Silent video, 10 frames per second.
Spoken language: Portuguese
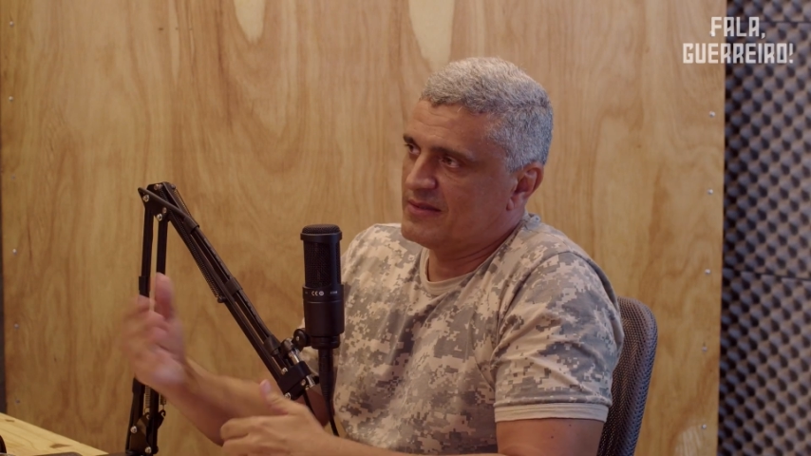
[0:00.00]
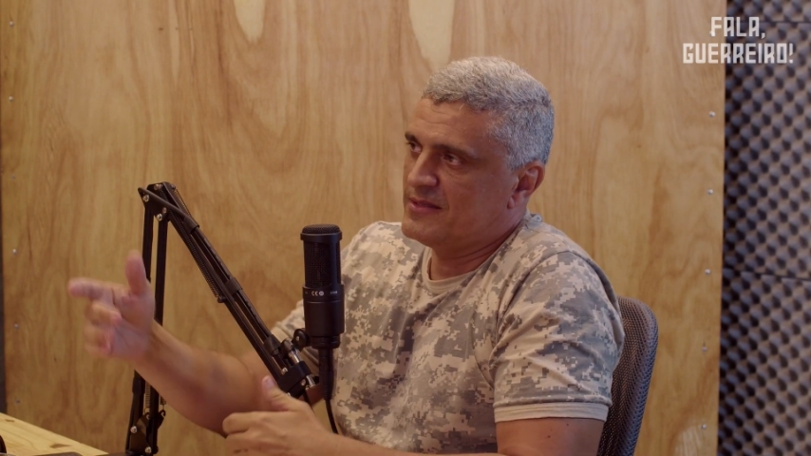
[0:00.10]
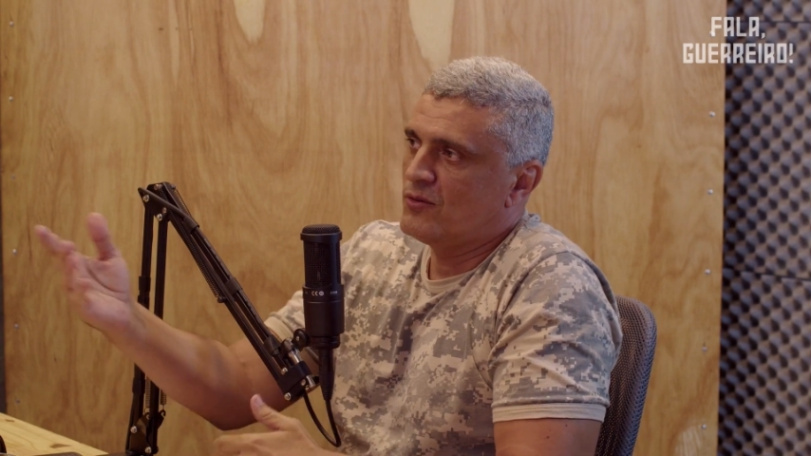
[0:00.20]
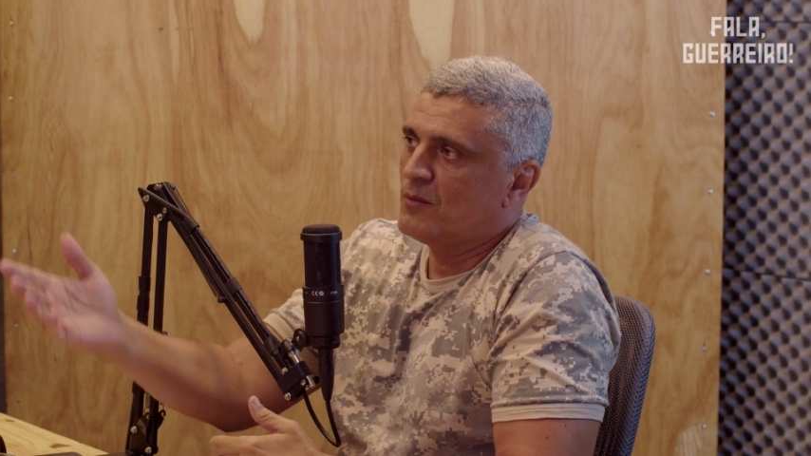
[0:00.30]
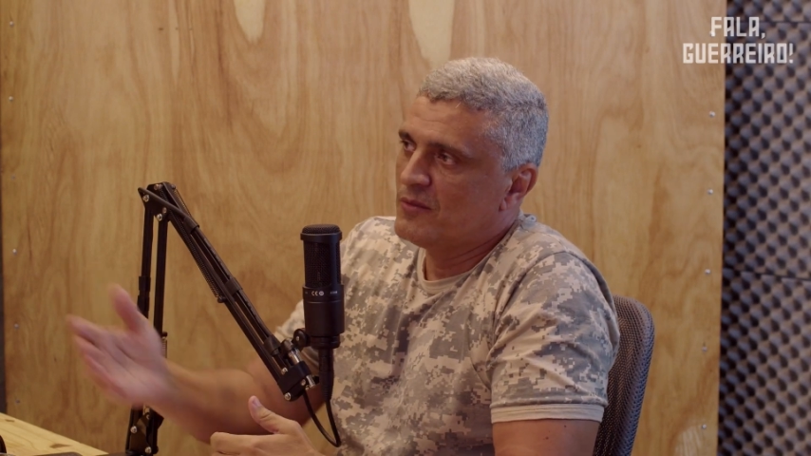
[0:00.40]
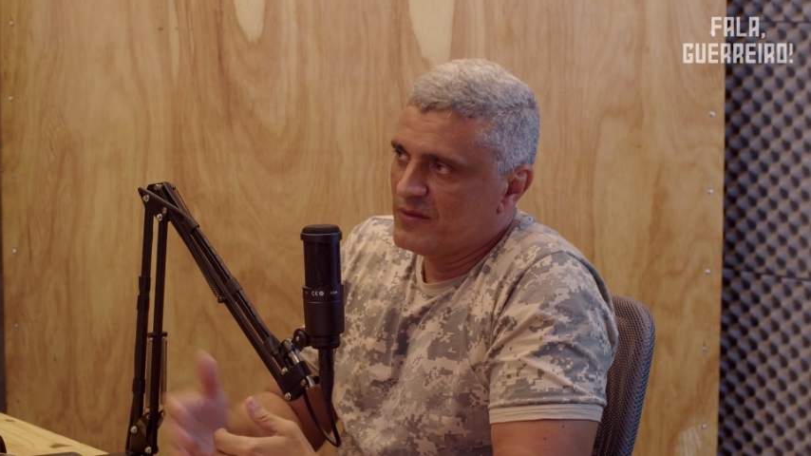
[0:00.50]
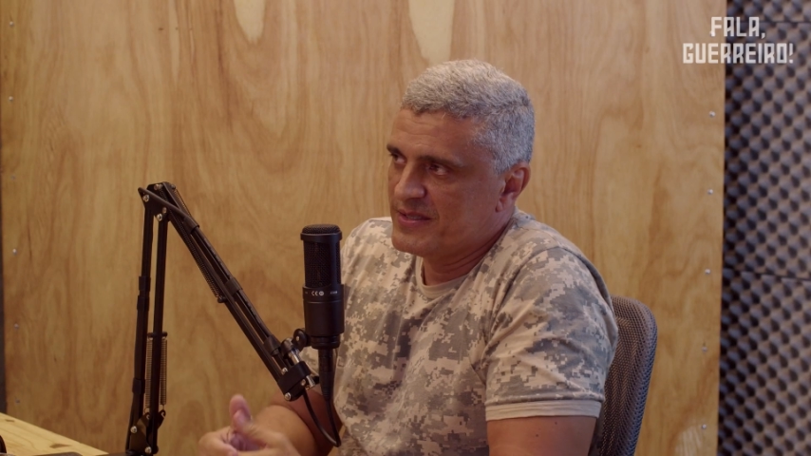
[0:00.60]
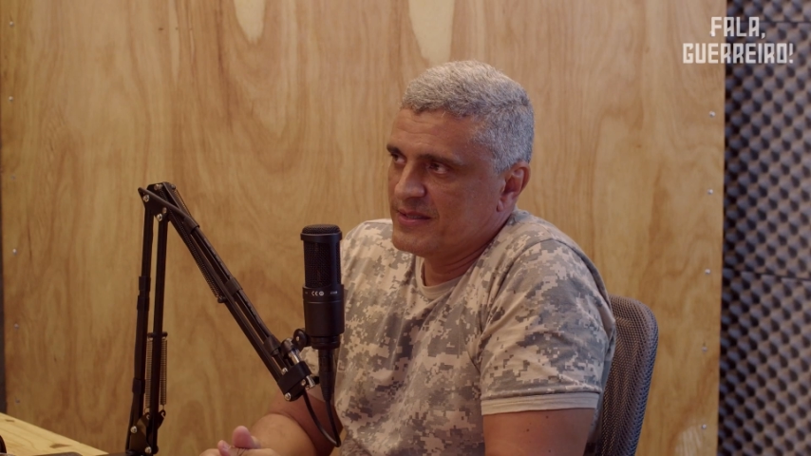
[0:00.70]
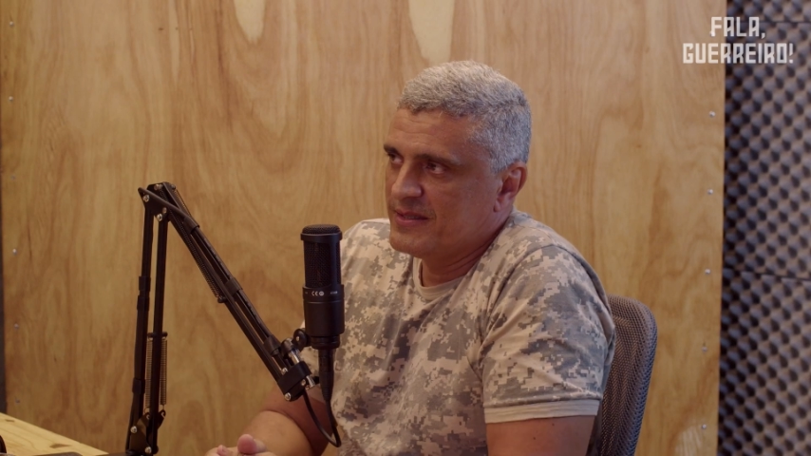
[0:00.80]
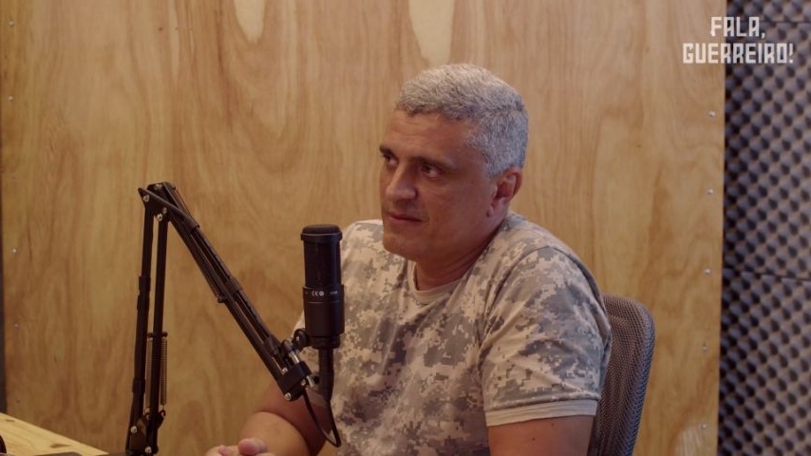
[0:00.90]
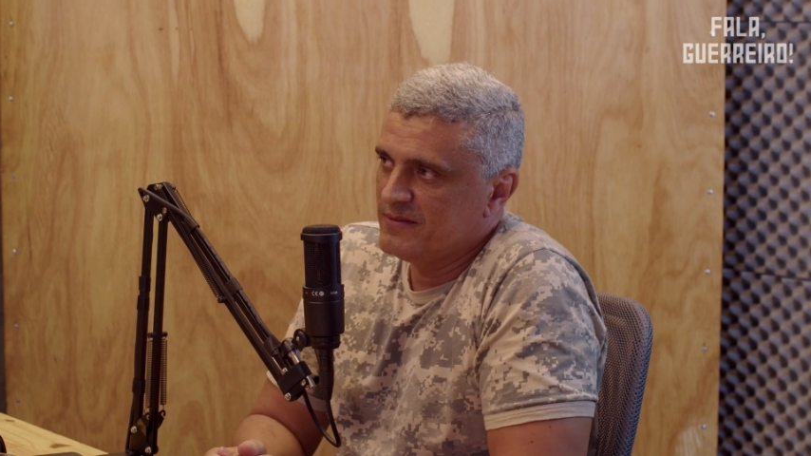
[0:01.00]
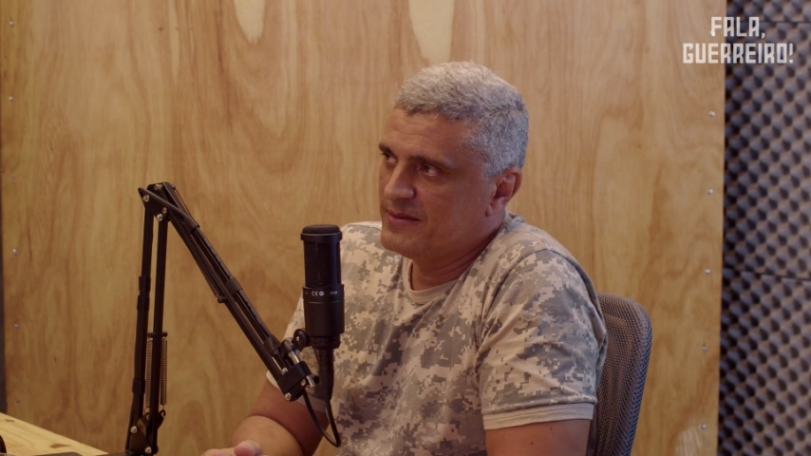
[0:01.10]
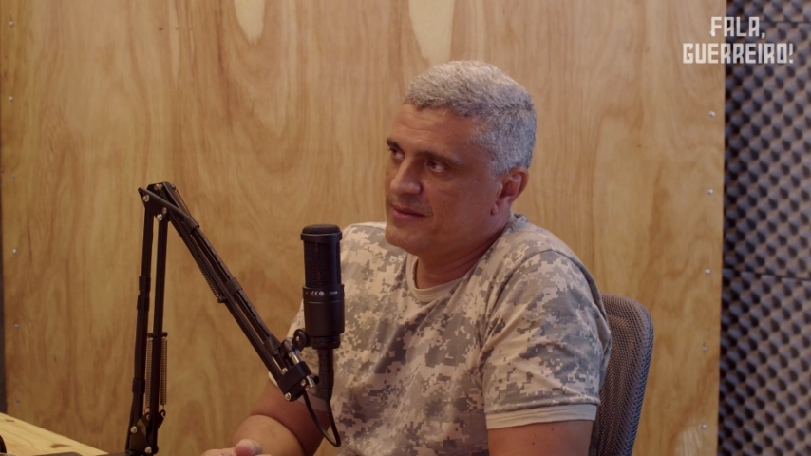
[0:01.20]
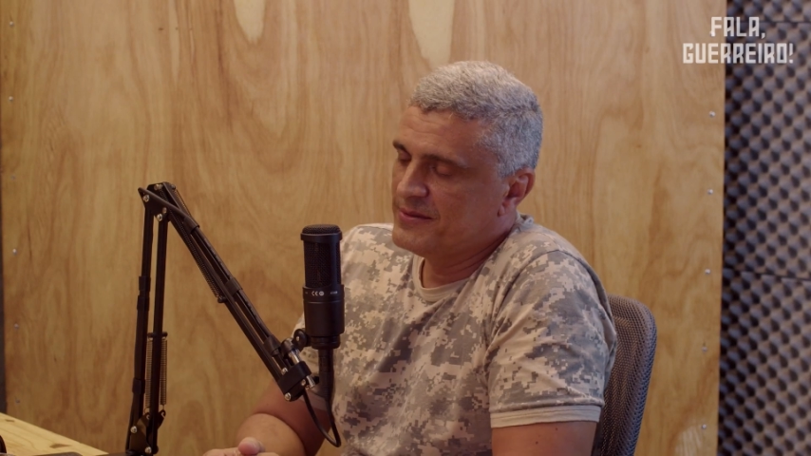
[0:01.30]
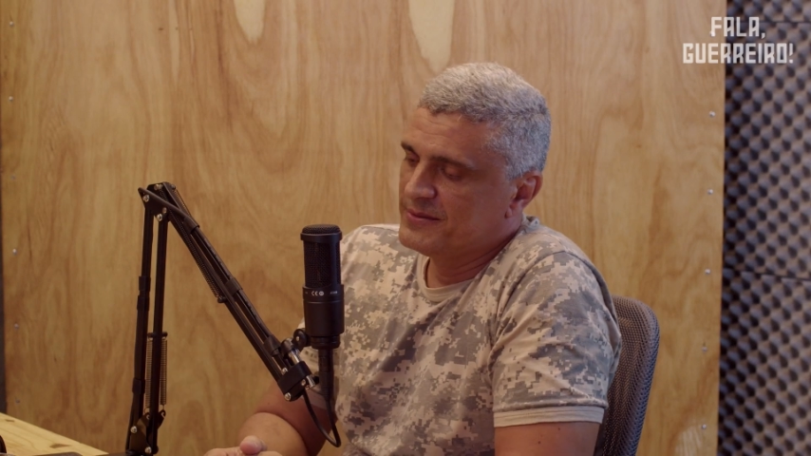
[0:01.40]
assim como você teve, uhum.
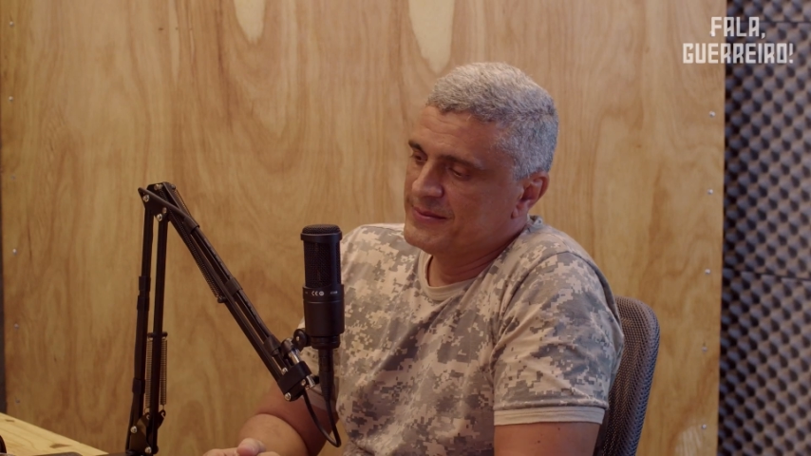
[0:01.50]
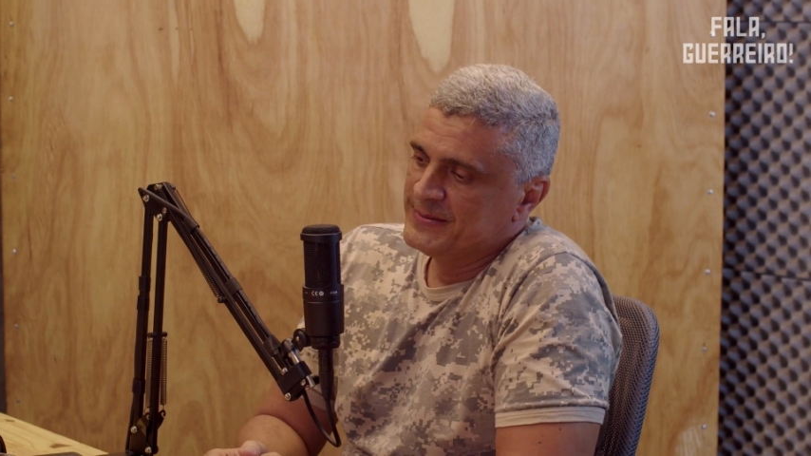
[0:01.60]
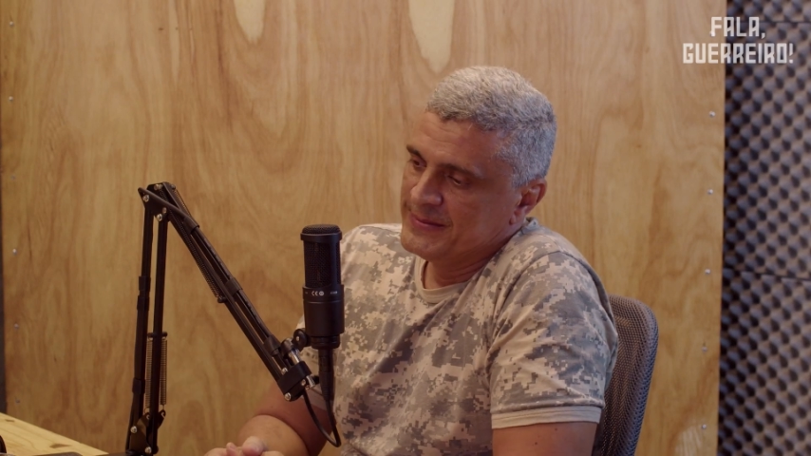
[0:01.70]
entendeu?